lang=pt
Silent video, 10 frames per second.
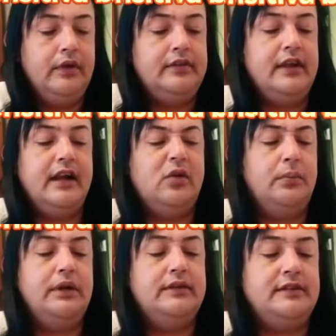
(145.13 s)
Será que o
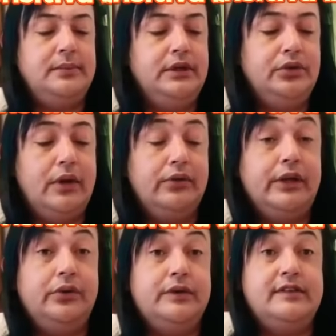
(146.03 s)
plano espiritual
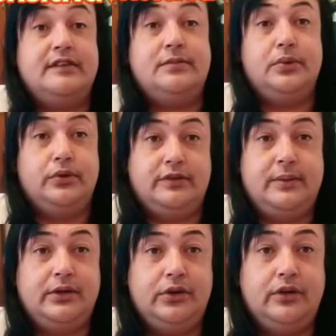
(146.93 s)
tem coisas boas
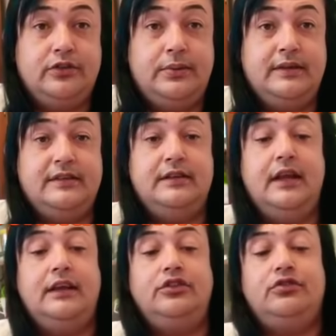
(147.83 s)
para o nosso
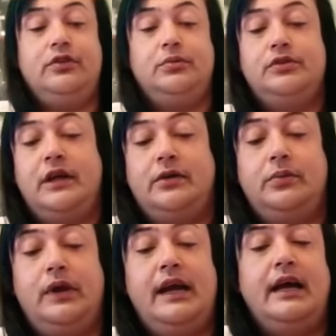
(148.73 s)
presidente? Vamos dar
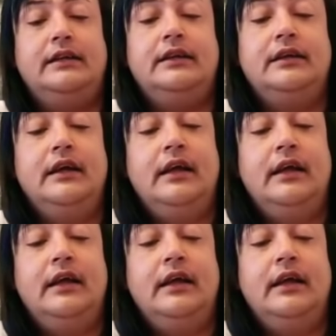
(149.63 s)
uma olhada.